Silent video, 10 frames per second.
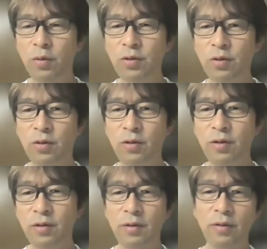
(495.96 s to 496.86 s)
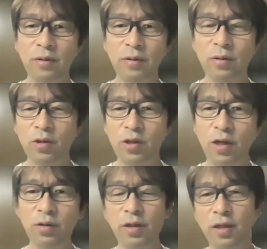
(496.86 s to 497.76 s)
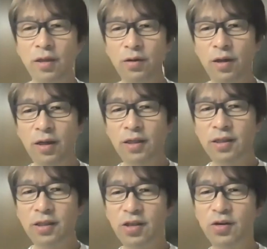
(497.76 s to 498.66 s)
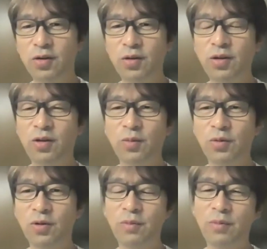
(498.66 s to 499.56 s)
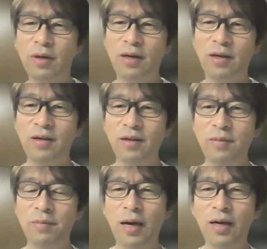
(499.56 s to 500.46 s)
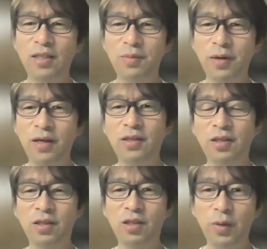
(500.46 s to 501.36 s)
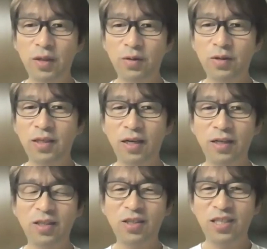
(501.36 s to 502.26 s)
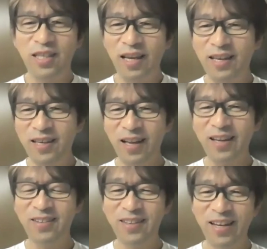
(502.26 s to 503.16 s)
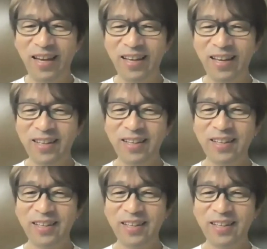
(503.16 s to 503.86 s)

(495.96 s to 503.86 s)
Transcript: その、ドスランで出てるいい授業っていうのも、まあ、毎日毎日全ての時間通信できないので、はいは